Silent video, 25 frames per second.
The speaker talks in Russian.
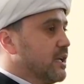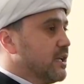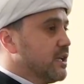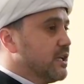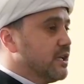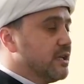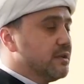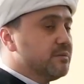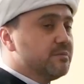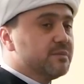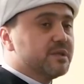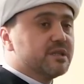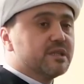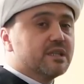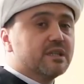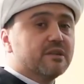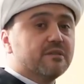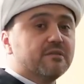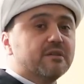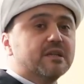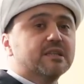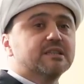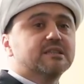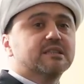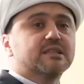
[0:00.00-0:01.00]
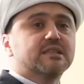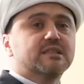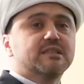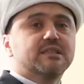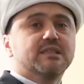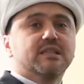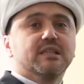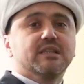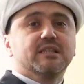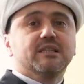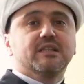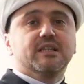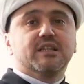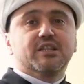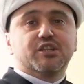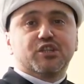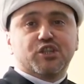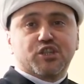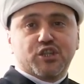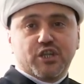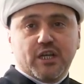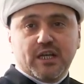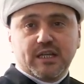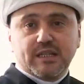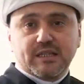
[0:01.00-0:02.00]
и именно в этот день
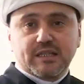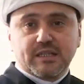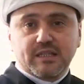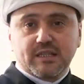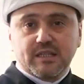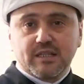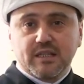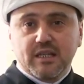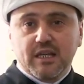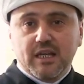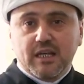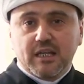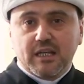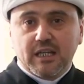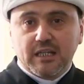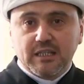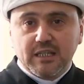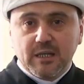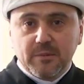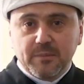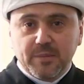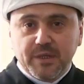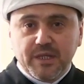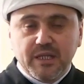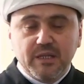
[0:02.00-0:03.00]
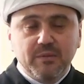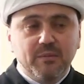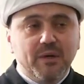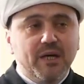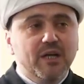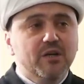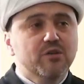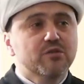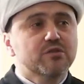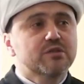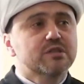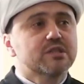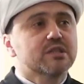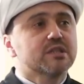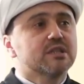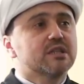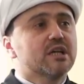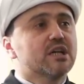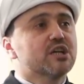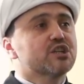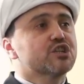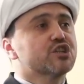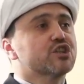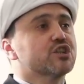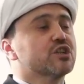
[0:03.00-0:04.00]
есть час, когда принимаются
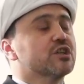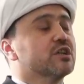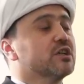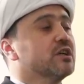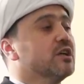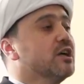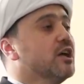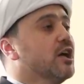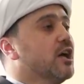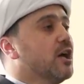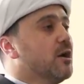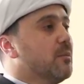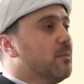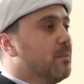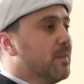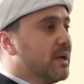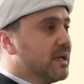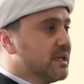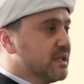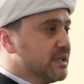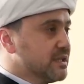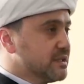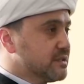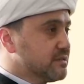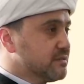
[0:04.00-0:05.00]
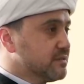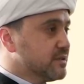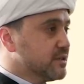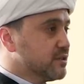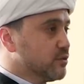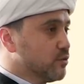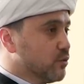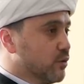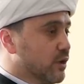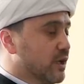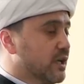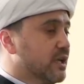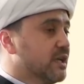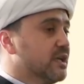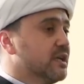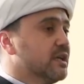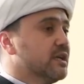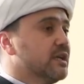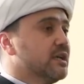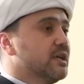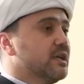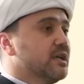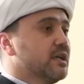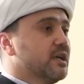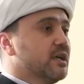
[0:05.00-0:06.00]
наши молитвы, дуа.
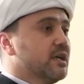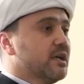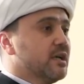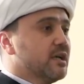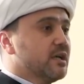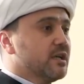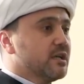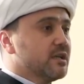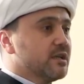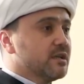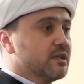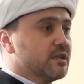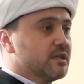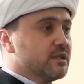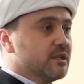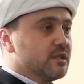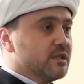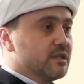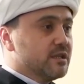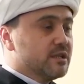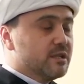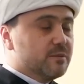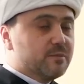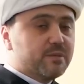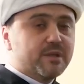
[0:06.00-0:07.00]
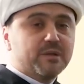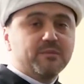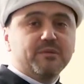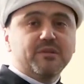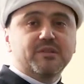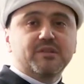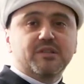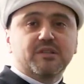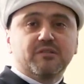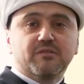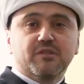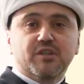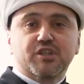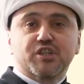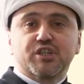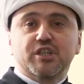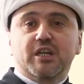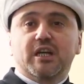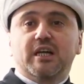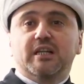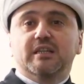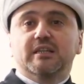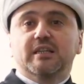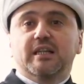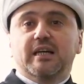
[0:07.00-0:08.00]
И да примет Всевышний
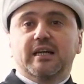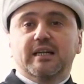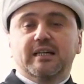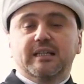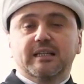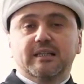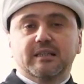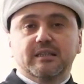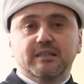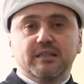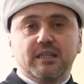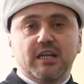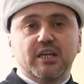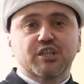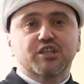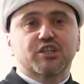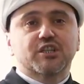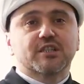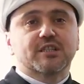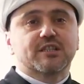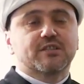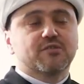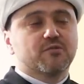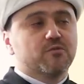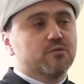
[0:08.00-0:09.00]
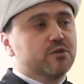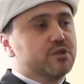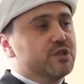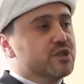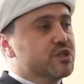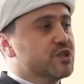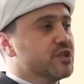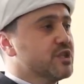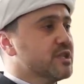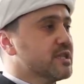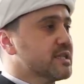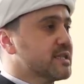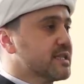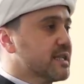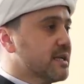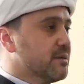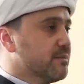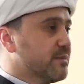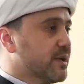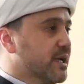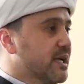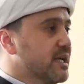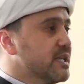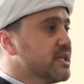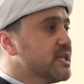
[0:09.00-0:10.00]
Аллах наше сегодняшнее
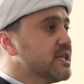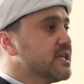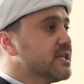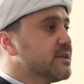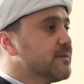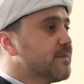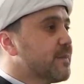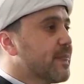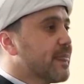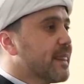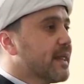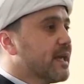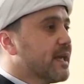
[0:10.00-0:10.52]
собрание